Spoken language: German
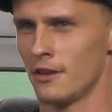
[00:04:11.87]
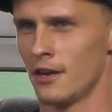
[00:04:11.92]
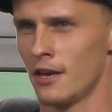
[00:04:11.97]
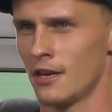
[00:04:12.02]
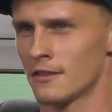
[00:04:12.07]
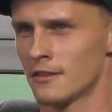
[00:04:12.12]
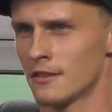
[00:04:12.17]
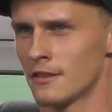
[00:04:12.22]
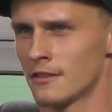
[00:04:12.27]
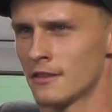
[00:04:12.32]
Die
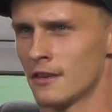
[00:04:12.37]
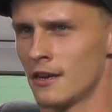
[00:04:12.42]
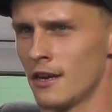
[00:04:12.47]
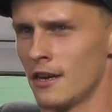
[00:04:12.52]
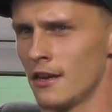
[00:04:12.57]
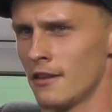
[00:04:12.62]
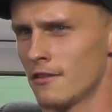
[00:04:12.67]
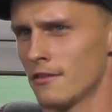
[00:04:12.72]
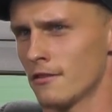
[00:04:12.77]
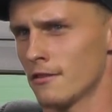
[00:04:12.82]
erste
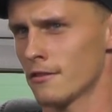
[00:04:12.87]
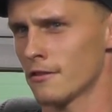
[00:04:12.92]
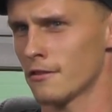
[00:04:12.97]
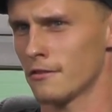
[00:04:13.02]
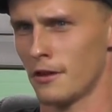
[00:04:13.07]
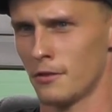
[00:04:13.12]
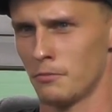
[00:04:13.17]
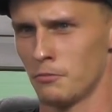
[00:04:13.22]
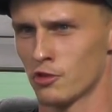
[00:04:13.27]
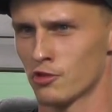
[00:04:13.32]
Zeit äh,
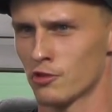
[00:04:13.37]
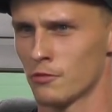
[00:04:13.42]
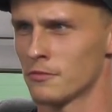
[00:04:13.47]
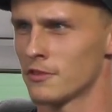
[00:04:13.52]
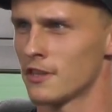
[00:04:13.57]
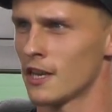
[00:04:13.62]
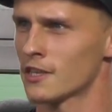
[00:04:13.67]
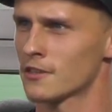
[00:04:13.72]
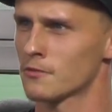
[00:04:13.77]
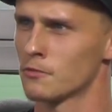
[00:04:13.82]
hat
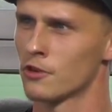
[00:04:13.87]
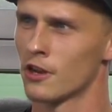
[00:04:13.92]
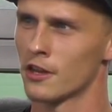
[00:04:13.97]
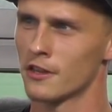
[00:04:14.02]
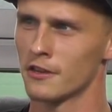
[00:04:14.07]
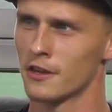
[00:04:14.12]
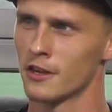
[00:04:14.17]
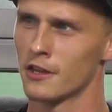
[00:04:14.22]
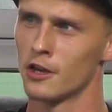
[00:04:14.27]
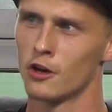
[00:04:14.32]
bestimmt sechs
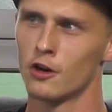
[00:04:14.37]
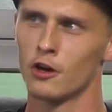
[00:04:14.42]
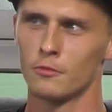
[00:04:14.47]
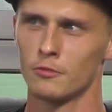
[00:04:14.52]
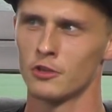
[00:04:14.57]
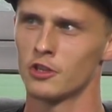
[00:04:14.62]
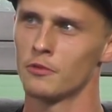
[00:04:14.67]
Monate gedauert,